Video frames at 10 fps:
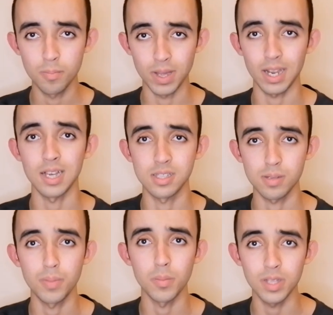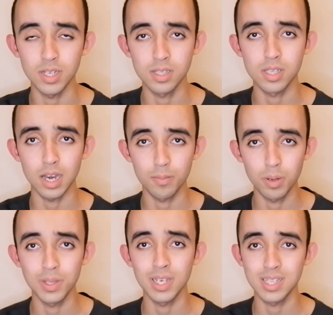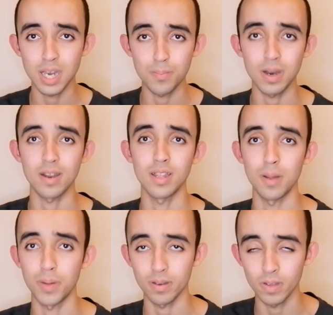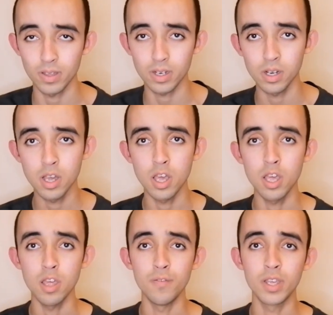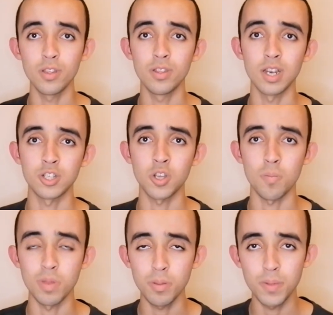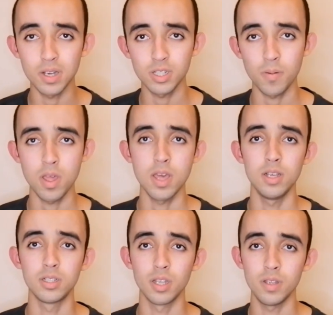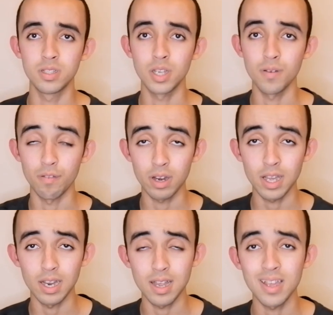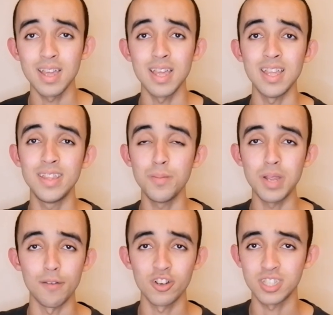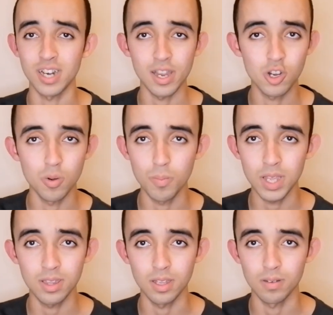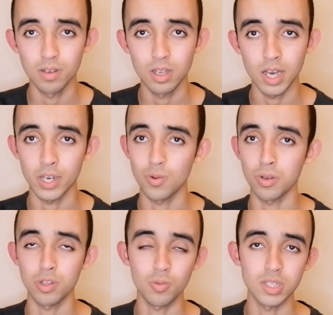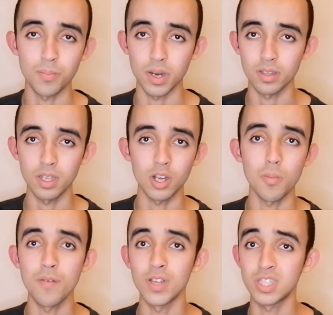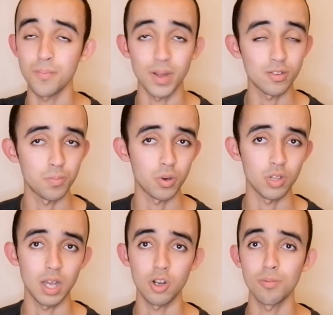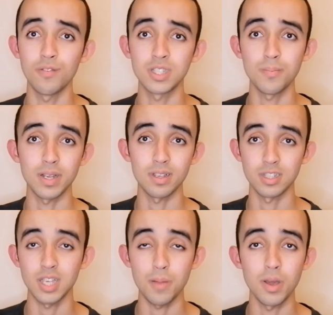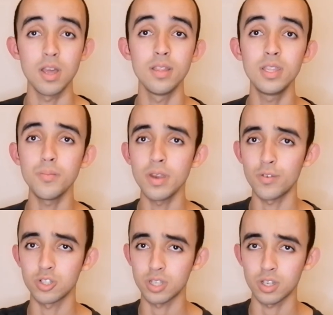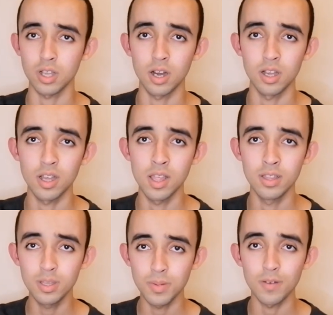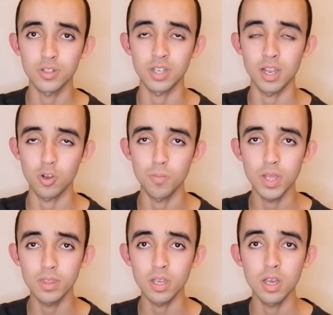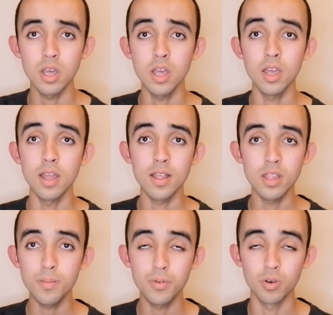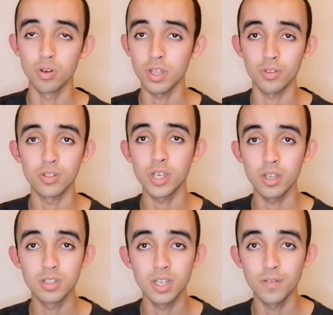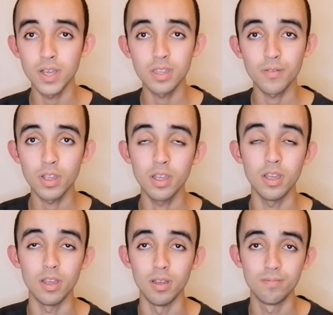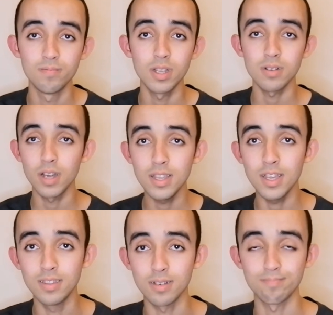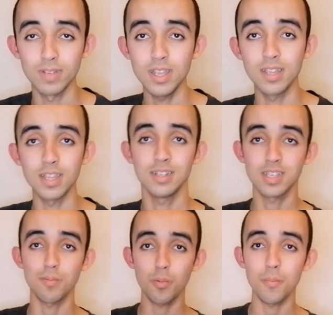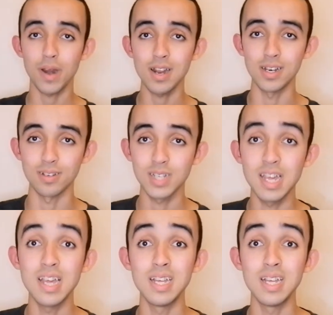Ma ragazzi, prima di, prima di iniziare a parlare della partita, vi chiedo di lasciare un bel mi piace, iscrivervi al canale e dirmi la vostra nei commenti a riguardo di questa partita, come vi è sembrato il Portogallo, come vi è sembrata la Serbia, ditemi la vostra, eh, ditemi la vostra nei commenti e di più, ho detto iscri iscrivetevi e, e niente, e niente, iniziare proprio a parlare.